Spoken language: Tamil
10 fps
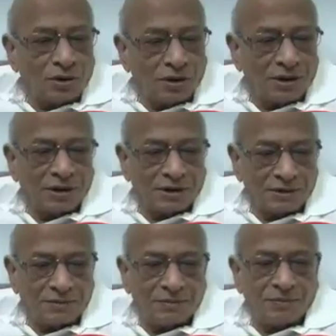வந்து
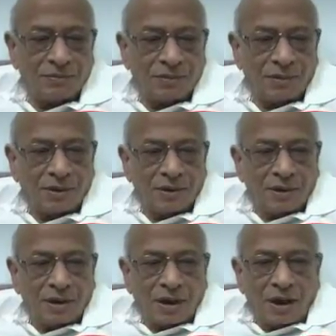கொண்டிருக்கிறது
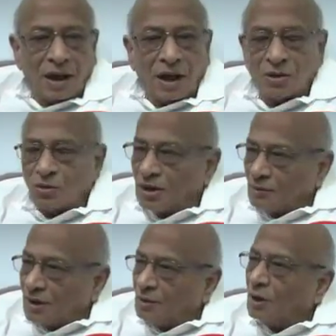
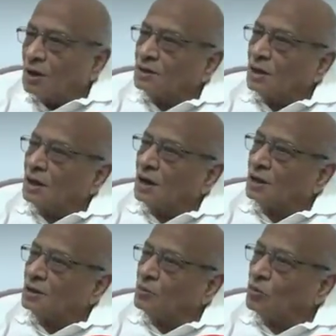அதனுடைய விளைவாகத்தான்
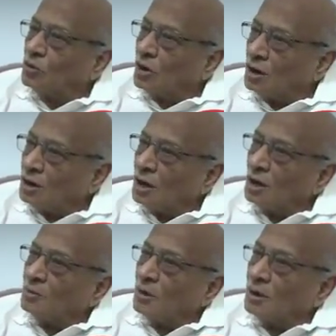கடந்த மூன்று ஆண்டு
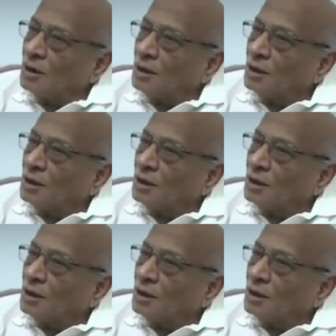காலமாக